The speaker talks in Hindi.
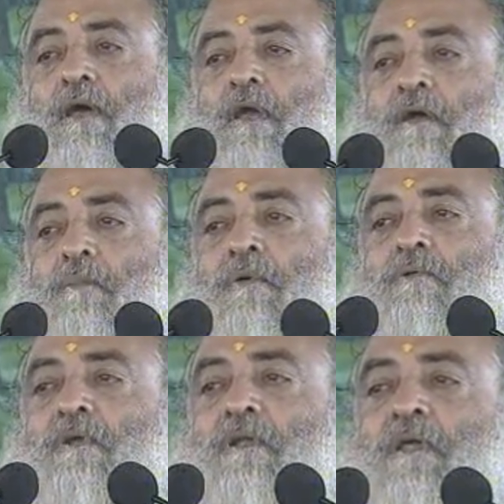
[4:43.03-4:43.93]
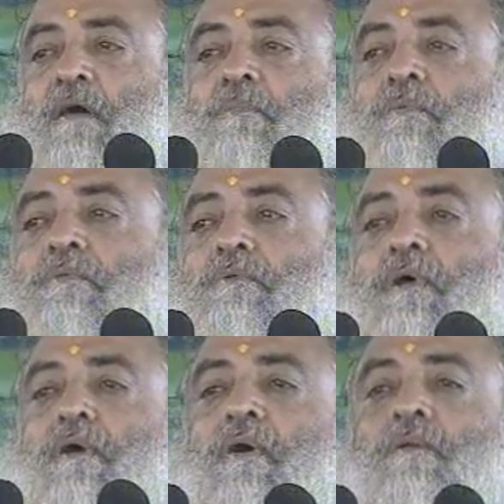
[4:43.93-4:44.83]
एक पहुंच जाता है पूर्व
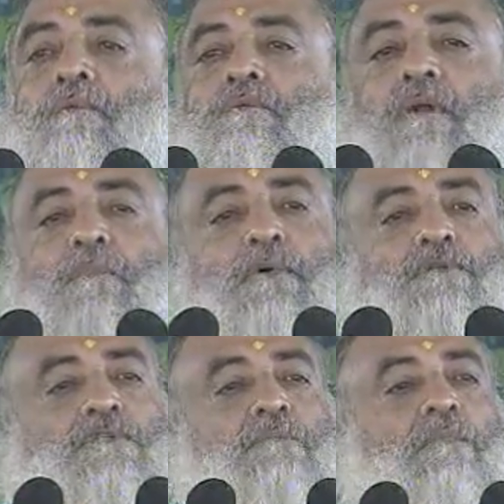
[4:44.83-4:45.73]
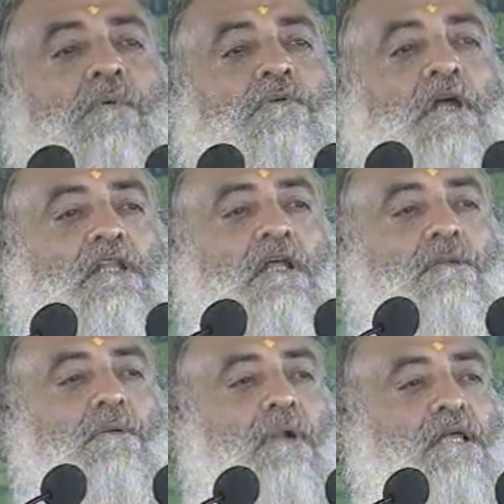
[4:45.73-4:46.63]
और दूसरा पश्चिम पहुंच जाता है
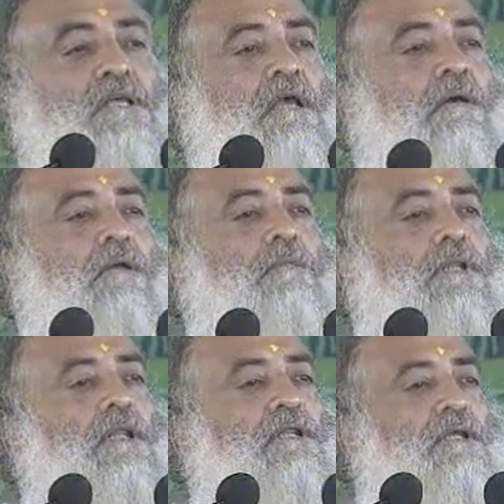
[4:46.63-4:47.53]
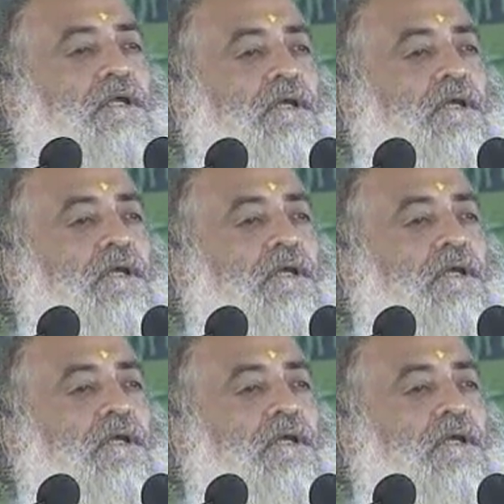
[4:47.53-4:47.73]
थोड़ा सा एंगल बदलते हैं